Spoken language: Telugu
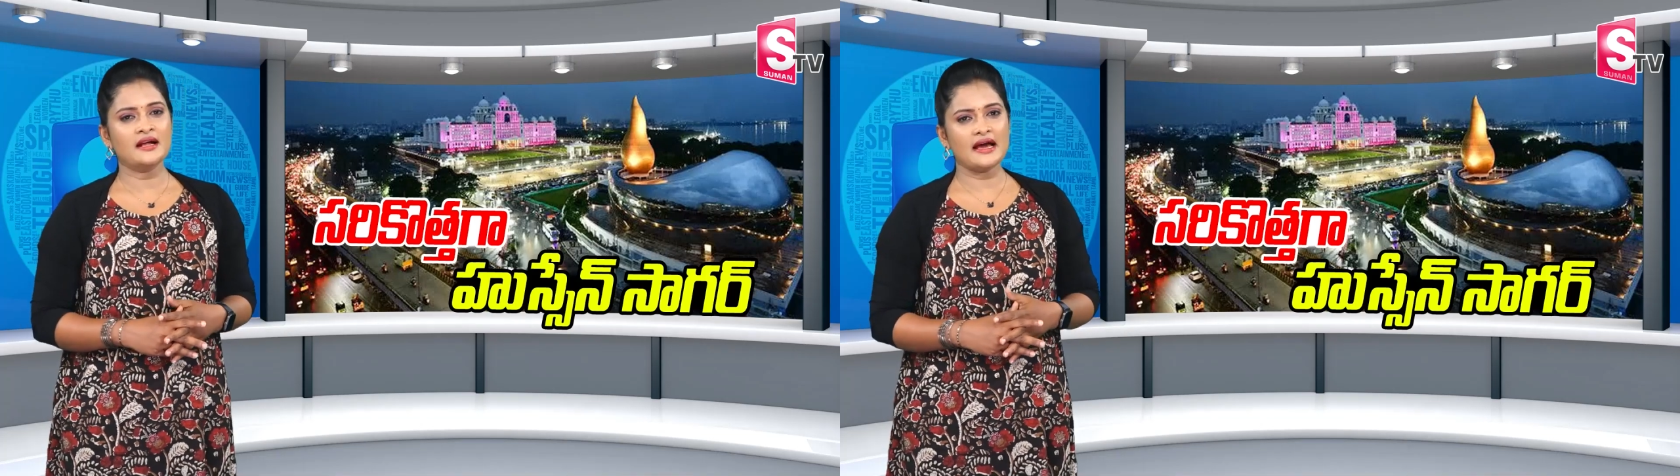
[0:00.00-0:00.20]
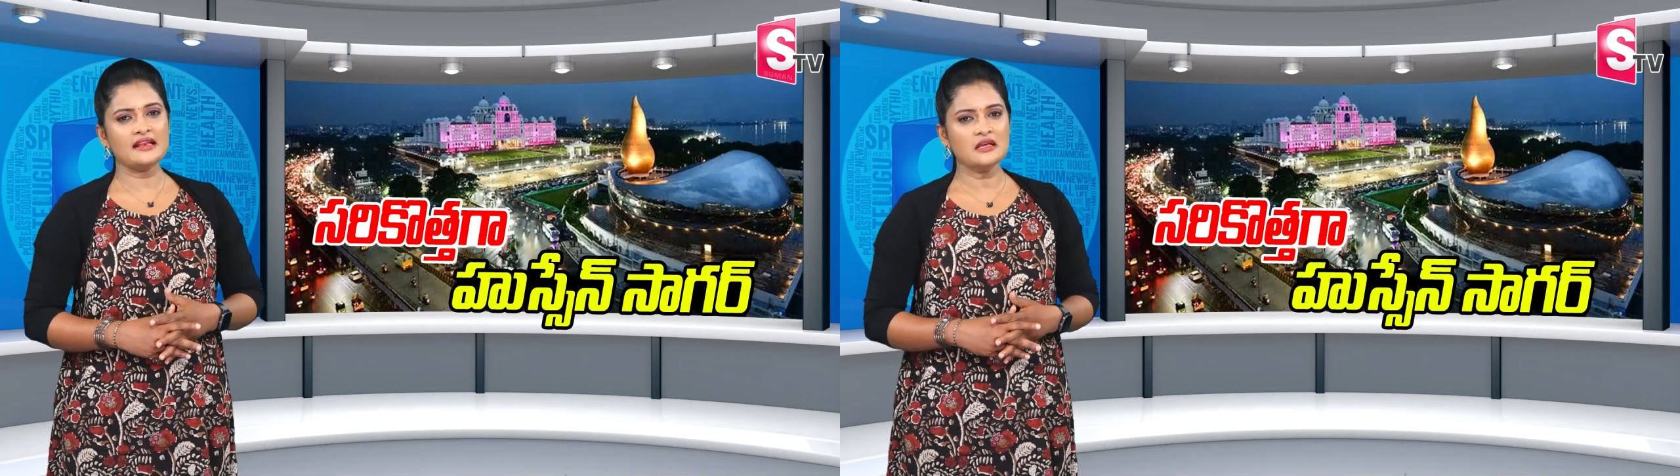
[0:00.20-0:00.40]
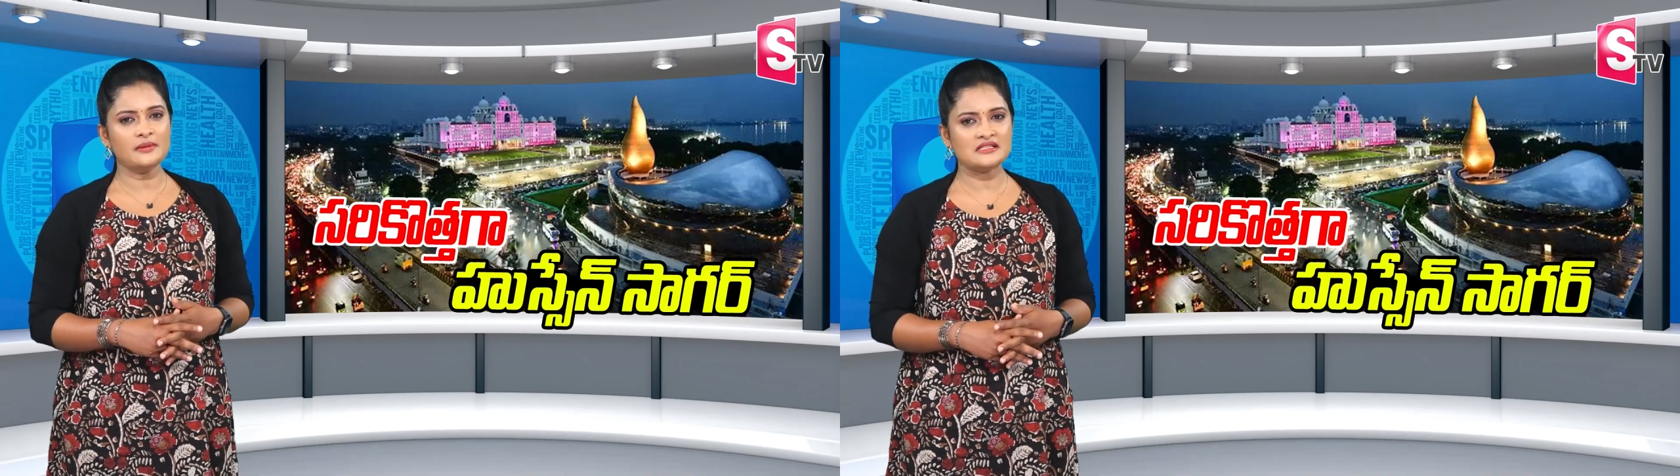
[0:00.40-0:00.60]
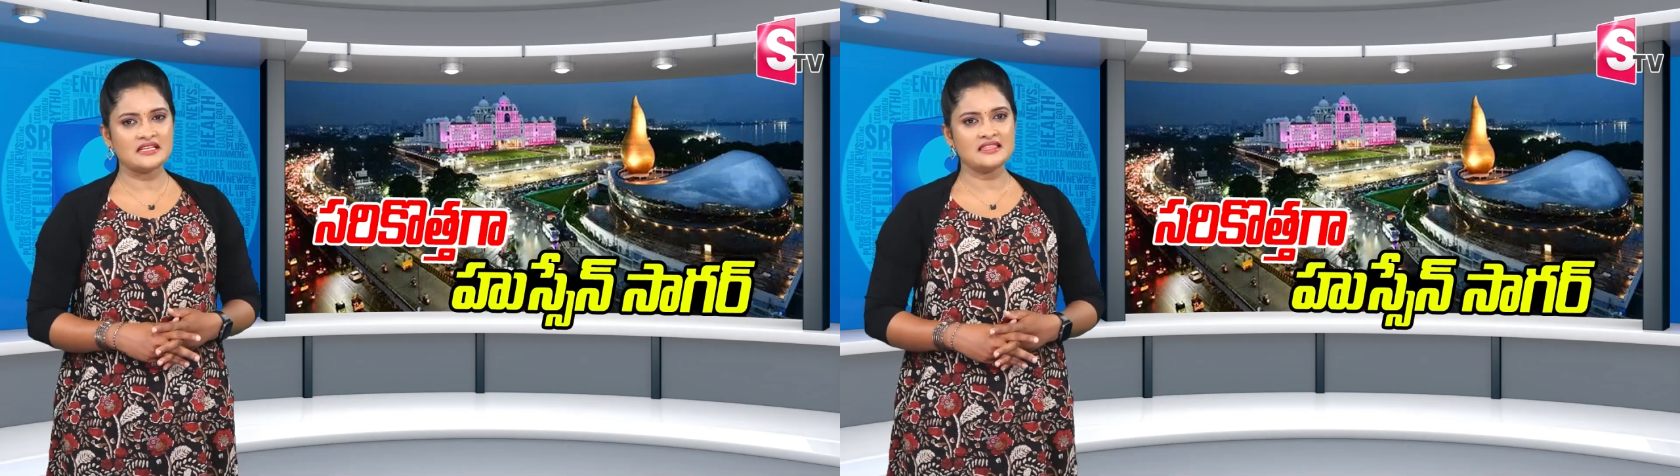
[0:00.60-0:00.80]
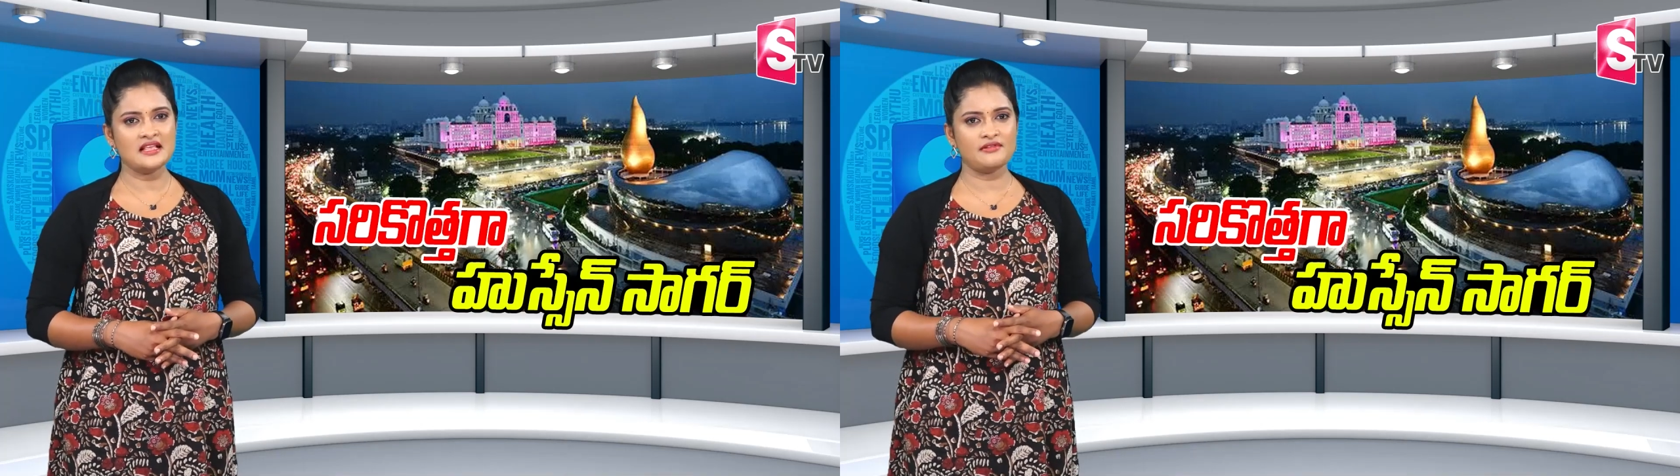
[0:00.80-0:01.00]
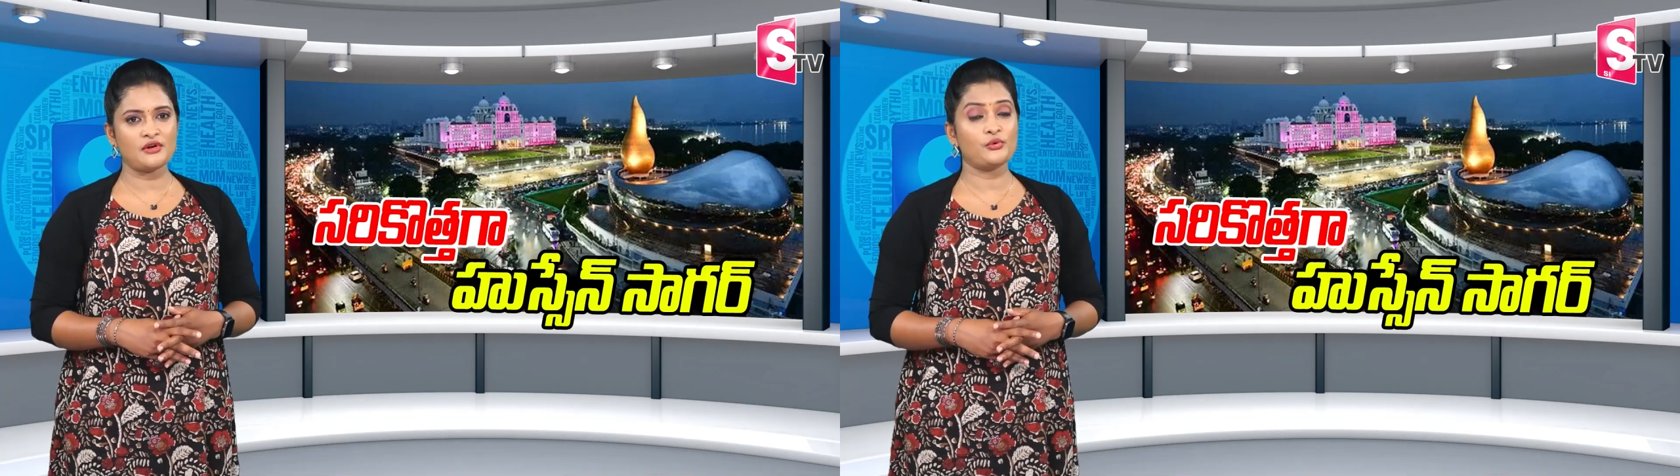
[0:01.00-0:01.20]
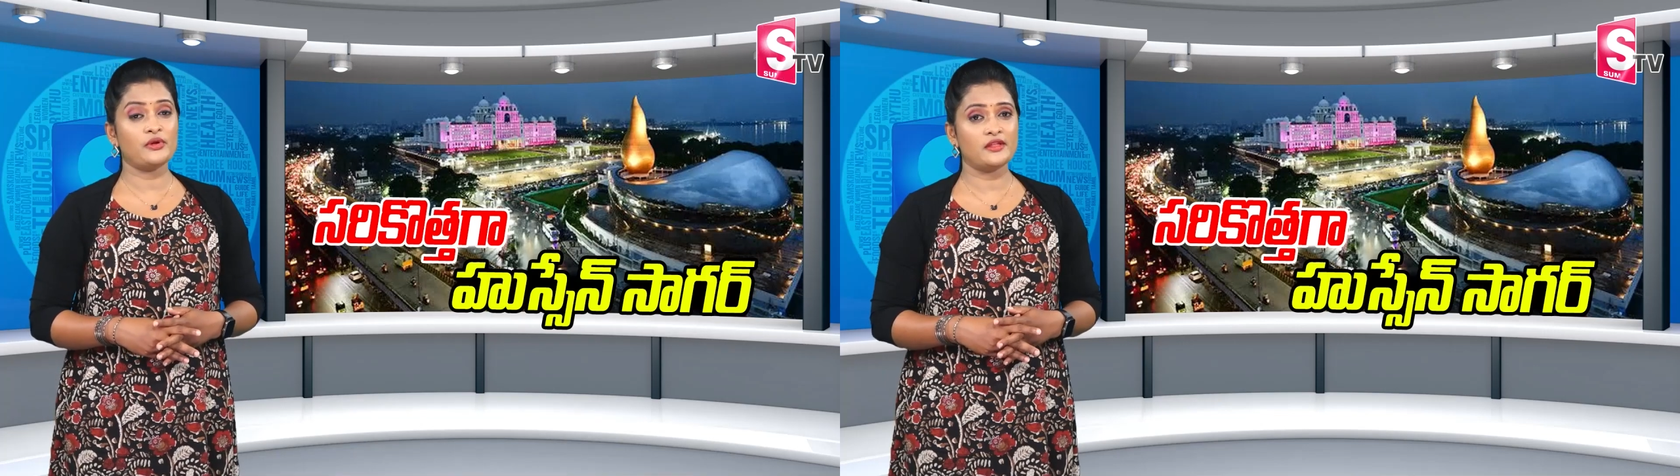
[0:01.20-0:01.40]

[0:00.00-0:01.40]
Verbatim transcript: ఖైరతాబాద్ సిగ్నల్ వరకు